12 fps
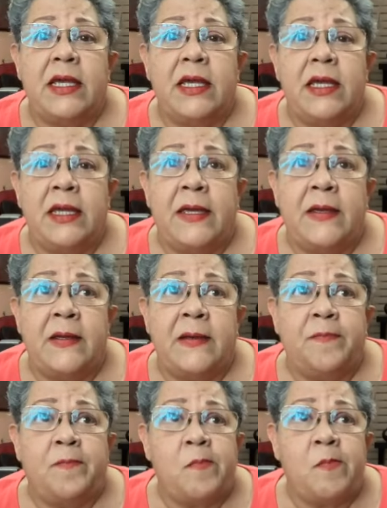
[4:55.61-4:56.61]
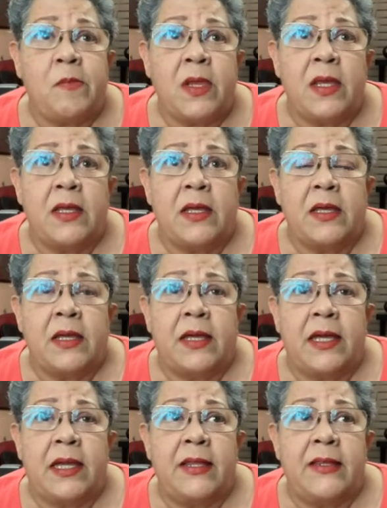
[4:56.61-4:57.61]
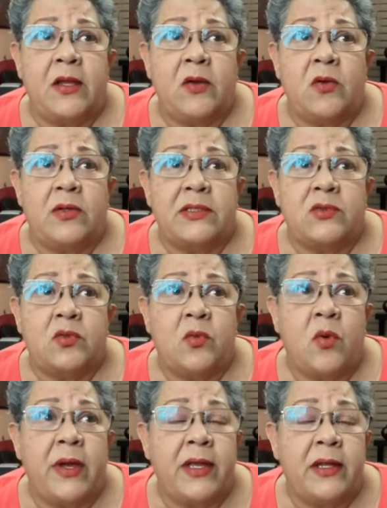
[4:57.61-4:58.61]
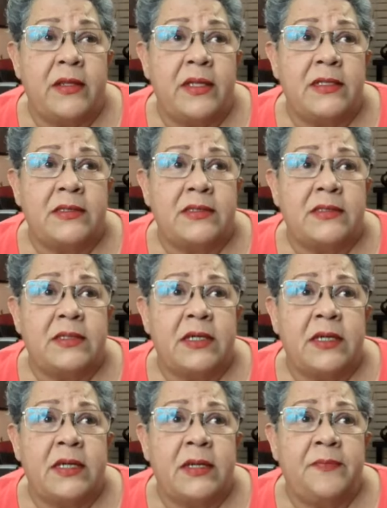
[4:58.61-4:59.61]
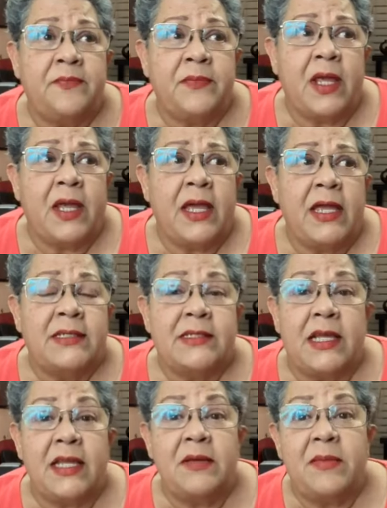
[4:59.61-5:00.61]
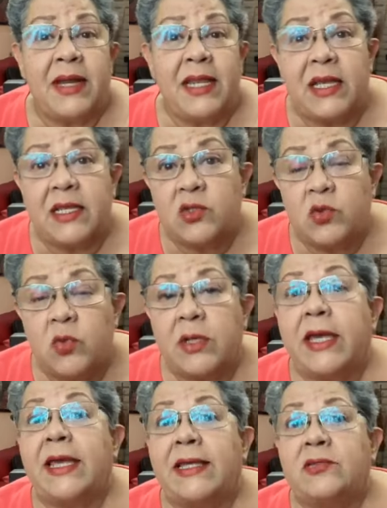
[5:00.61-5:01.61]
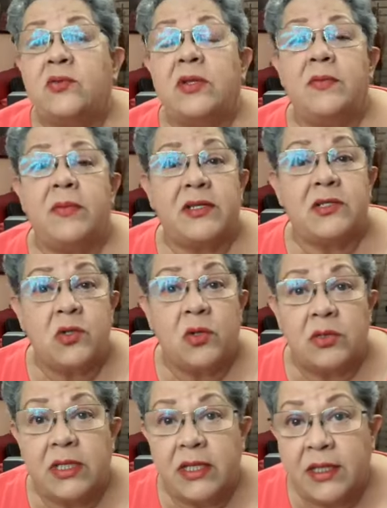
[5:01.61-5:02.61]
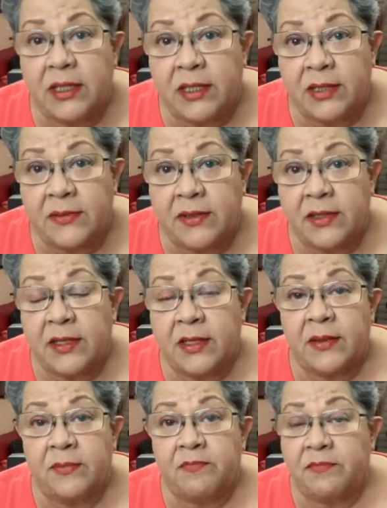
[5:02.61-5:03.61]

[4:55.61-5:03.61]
Em, ¿Qué le digo? Estuvo Herdes. Eh, está la de Marina Azul, que es una inversión de, de